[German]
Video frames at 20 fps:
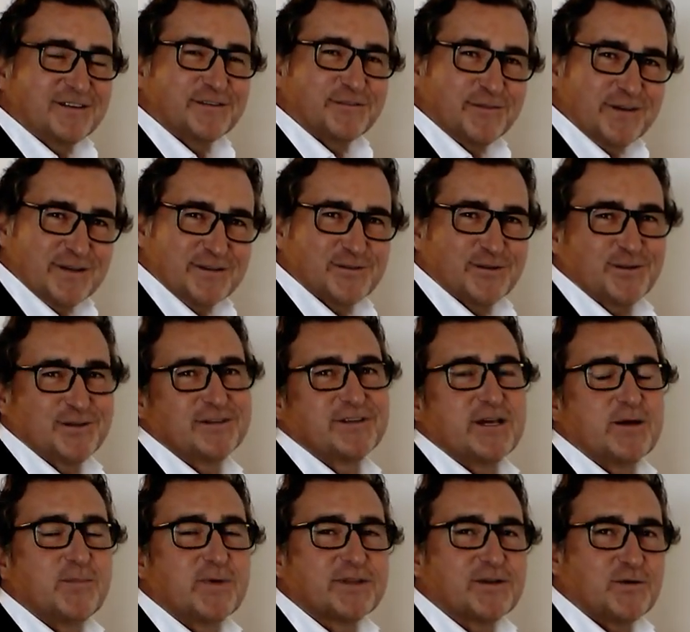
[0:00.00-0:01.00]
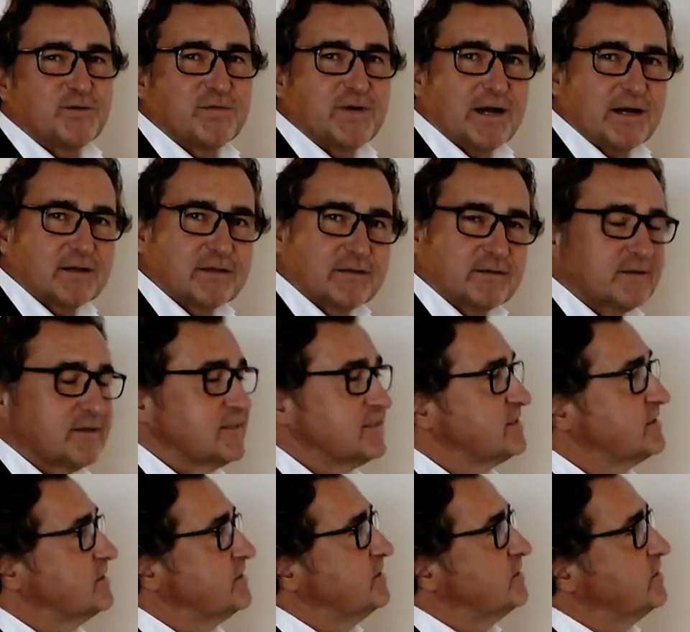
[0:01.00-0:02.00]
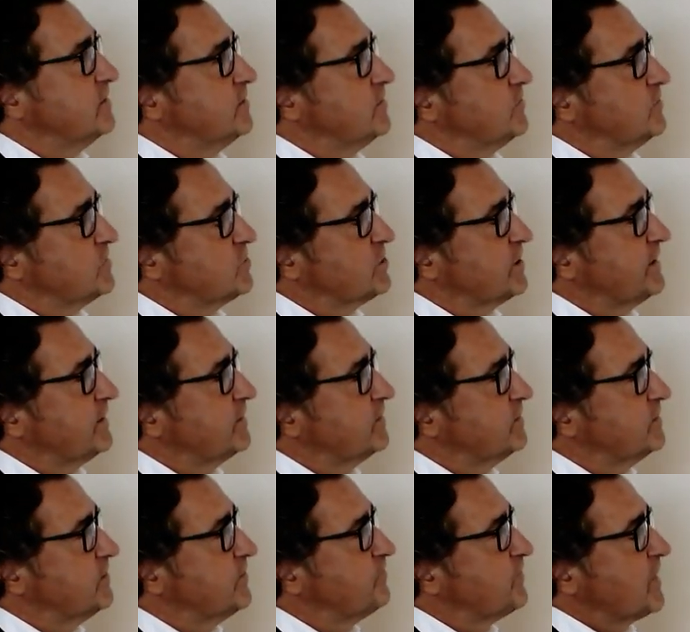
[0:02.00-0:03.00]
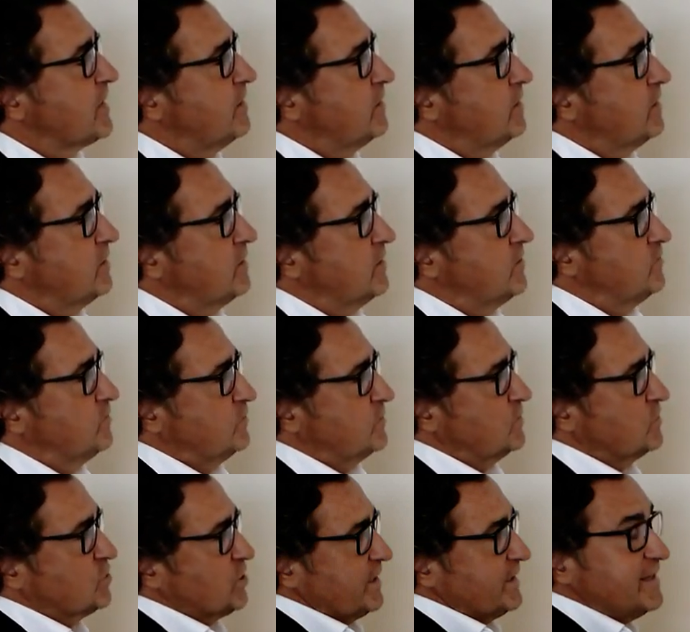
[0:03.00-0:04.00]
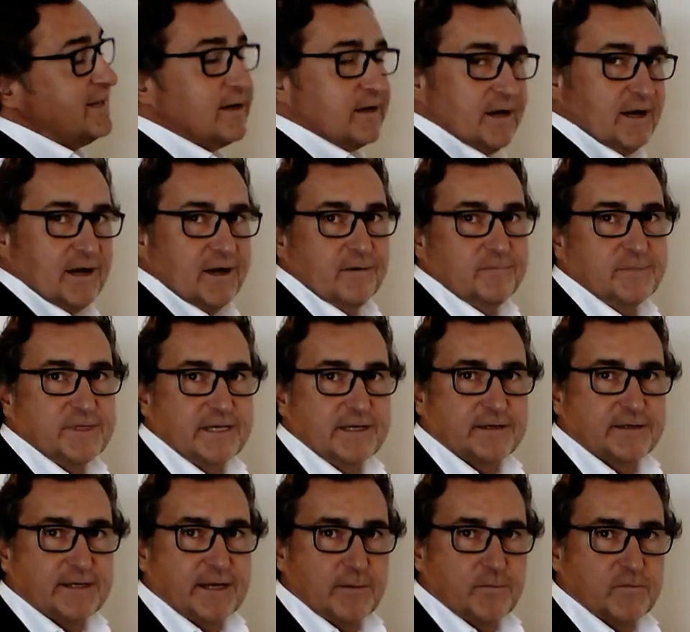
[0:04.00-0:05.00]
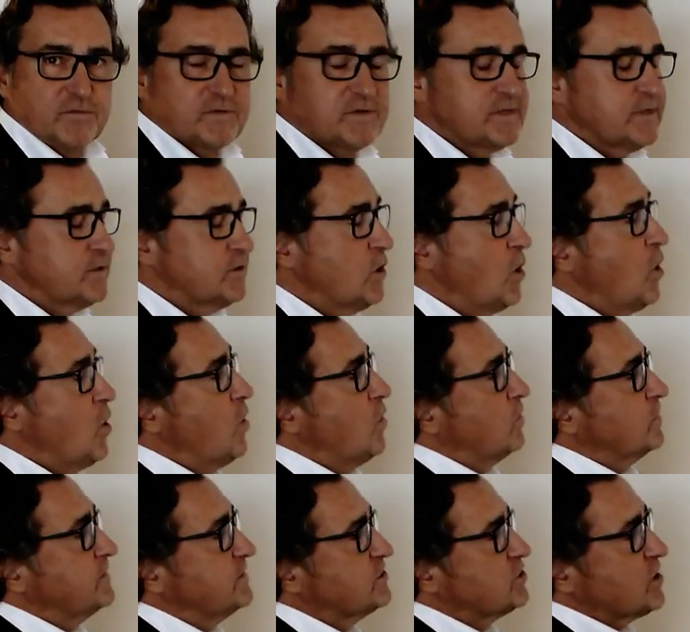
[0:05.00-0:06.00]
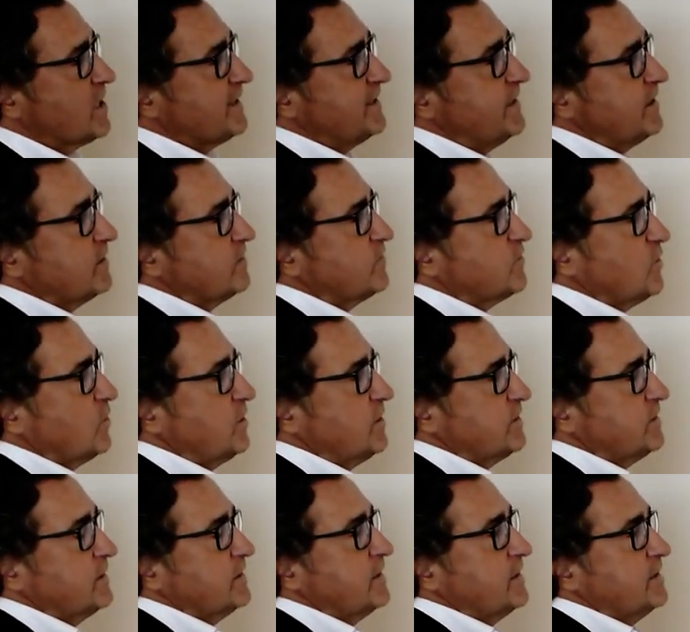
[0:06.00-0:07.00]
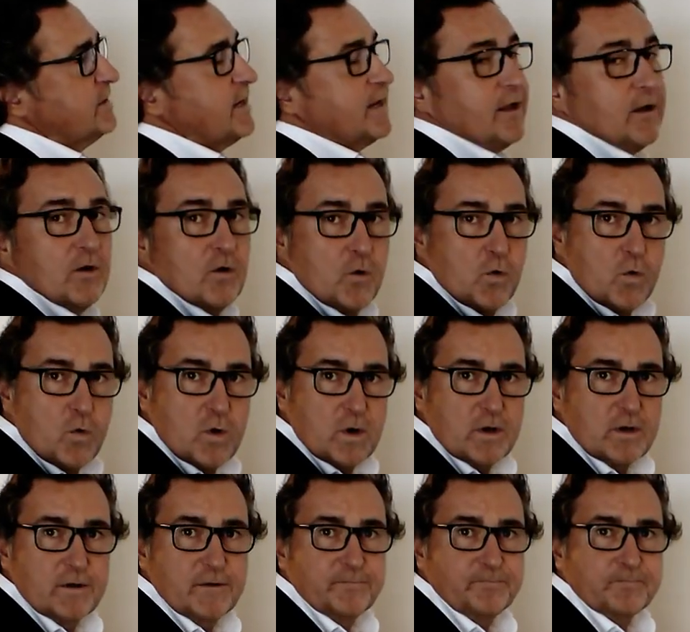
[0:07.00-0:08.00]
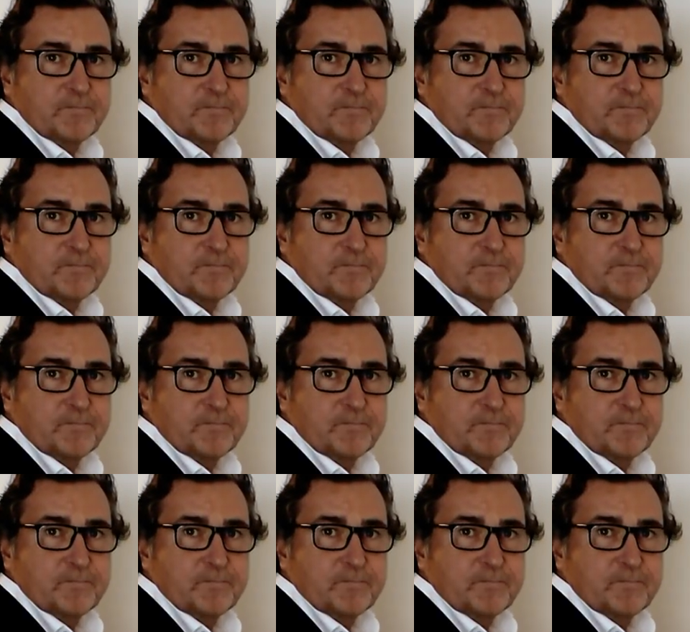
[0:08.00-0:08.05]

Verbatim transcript: Deswegen solltet ihr immer darauf achten, dass die ähm, Schränke ähm, Scharniere haben, die gedämpft sind und die Scharniere sollten in der Höhe